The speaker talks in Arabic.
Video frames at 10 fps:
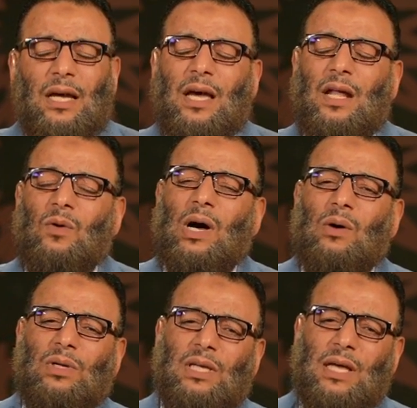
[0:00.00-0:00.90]
حلو
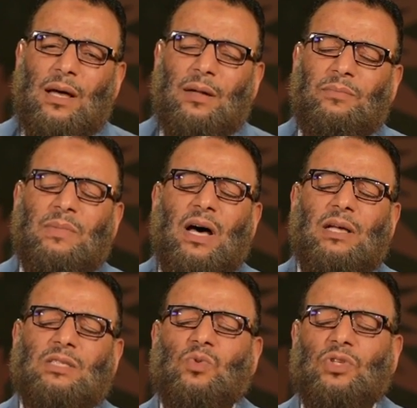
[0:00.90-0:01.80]
قوي
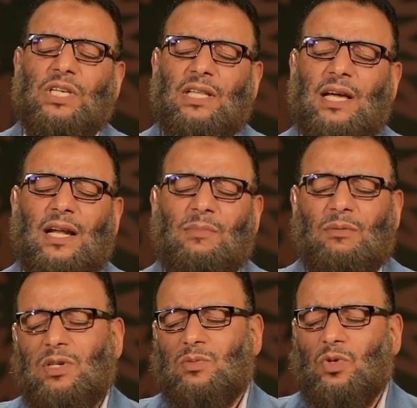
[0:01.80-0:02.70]
مظبوط كده
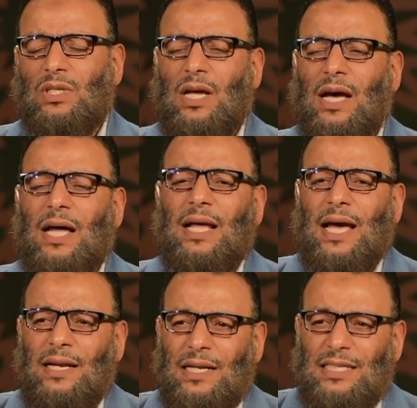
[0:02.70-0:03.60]
كلامك مظبوط
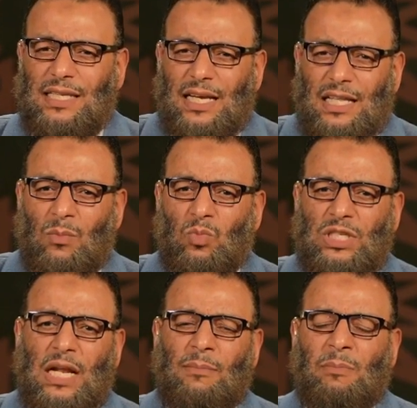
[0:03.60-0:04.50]
الان السيده ام
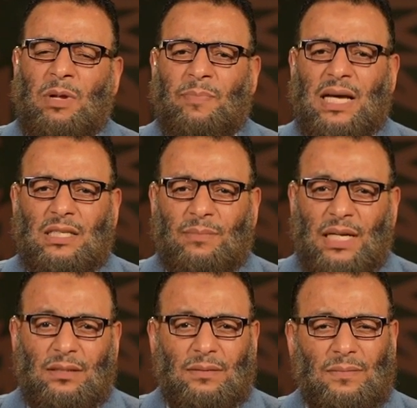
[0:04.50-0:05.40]
سلمه من بيت من